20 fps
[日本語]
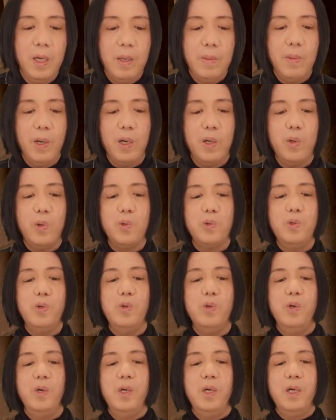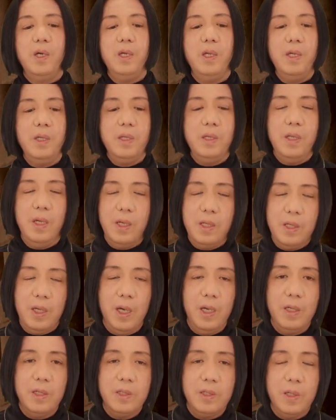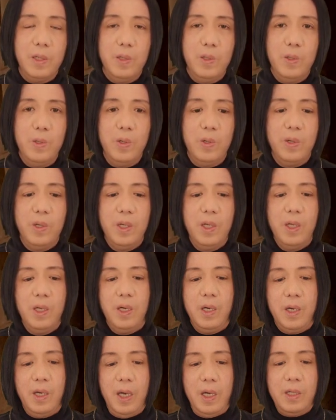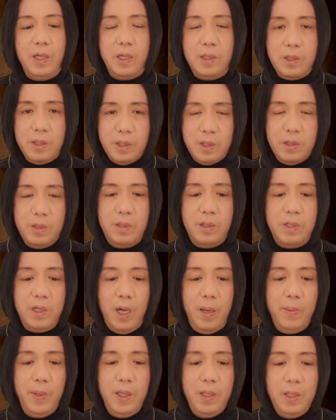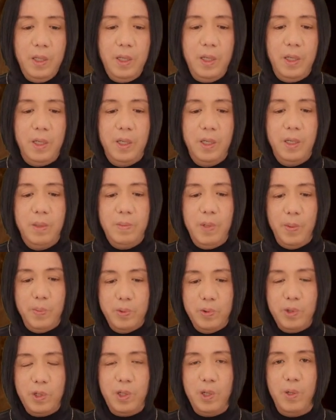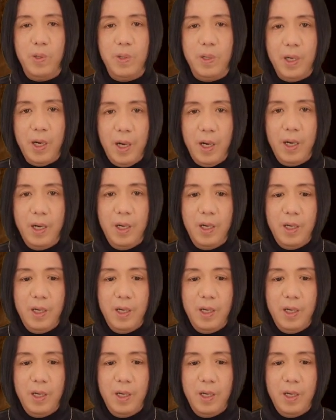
まあ、この輪廻転生生を下脱するために、まあ、仏教が、